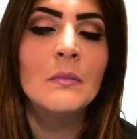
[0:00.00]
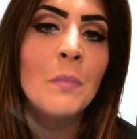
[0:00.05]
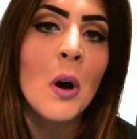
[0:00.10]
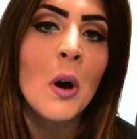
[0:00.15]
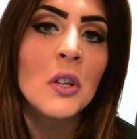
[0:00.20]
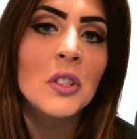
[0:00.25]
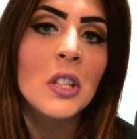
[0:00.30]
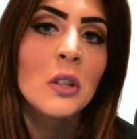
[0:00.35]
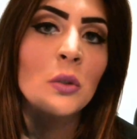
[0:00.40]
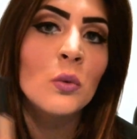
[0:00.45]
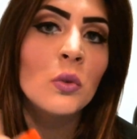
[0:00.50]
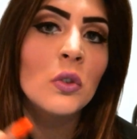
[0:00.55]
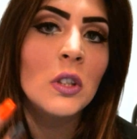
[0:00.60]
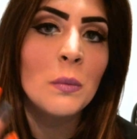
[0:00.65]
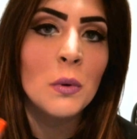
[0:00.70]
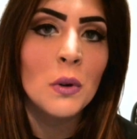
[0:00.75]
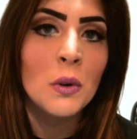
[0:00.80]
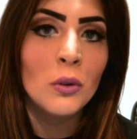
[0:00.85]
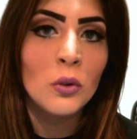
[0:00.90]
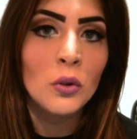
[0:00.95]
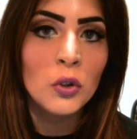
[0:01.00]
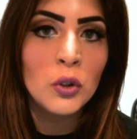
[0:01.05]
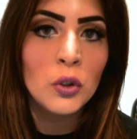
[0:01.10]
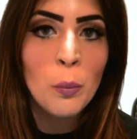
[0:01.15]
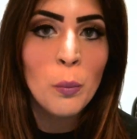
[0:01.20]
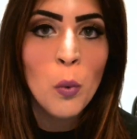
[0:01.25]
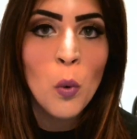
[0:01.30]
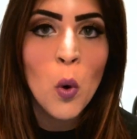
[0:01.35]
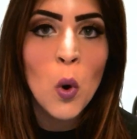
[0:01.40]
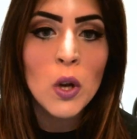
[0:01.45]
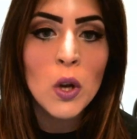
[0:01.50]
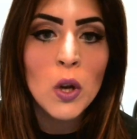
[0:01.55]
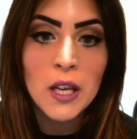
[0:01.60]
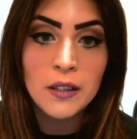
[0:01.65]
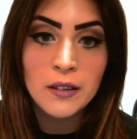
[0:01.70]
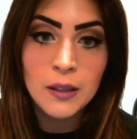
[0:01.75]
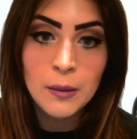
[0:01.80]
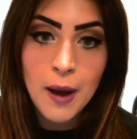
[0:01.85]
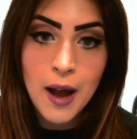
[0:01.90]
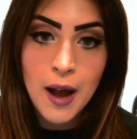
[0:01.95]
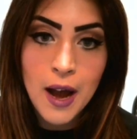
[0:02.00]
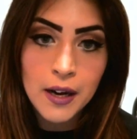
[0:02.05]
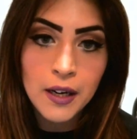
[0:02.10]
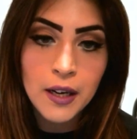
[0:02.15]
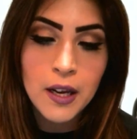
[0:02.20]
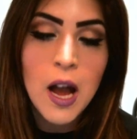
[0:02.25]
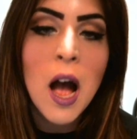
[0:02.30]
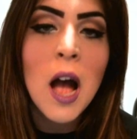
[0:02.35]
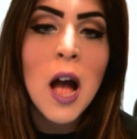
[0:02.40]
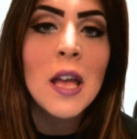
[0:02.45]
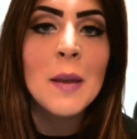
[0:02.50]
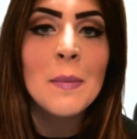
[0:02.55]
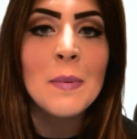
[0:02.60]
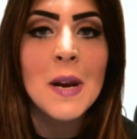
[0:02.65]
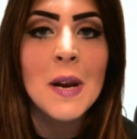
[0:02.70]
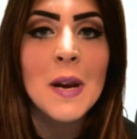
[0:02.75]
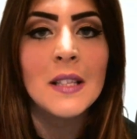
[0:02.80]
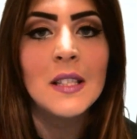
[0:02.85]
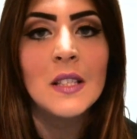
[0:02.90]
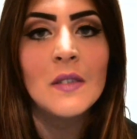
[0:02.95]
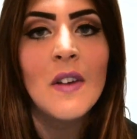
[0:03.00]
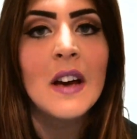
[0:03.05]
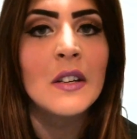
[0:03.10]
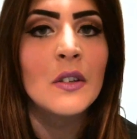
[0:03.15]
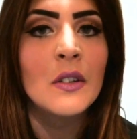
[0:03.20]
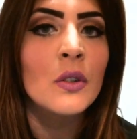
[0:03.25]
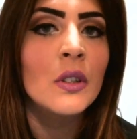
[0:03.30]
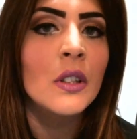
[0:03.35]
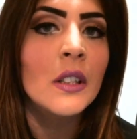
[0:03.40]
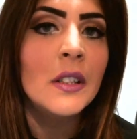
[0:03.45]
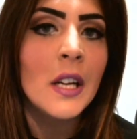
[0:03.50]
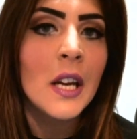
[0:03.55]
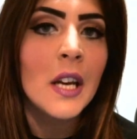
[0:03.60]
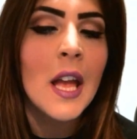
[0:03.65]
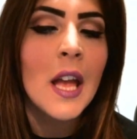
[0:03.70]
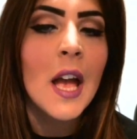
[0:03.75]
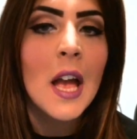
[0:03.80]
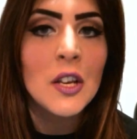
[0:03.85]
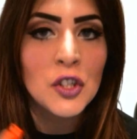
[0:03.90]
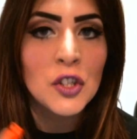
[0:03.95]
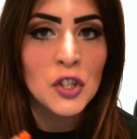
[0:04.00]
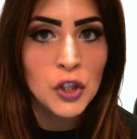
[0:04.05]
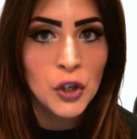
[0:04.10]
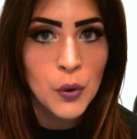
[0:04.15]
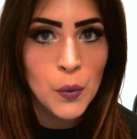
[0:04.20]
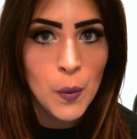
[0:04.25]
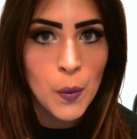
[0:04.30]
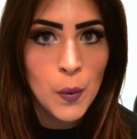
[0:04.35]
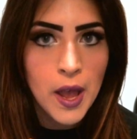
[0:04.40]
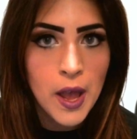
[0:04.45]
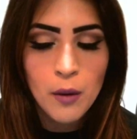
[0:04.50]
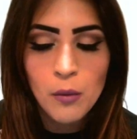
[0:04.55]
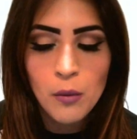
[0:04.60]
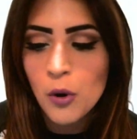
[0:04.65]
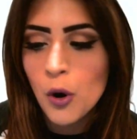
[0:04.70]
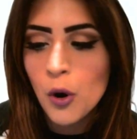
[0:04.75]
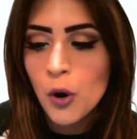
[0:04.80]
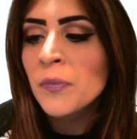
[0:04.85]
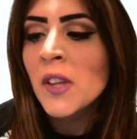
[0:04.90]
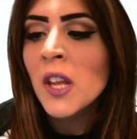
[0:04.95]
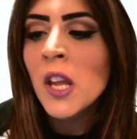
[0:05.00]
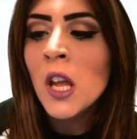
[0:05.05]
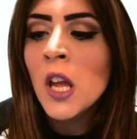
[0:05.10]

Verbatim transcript: porta tutti i prodotti buoni e di marca e i prezzi variano dai 3 ai 5 euro.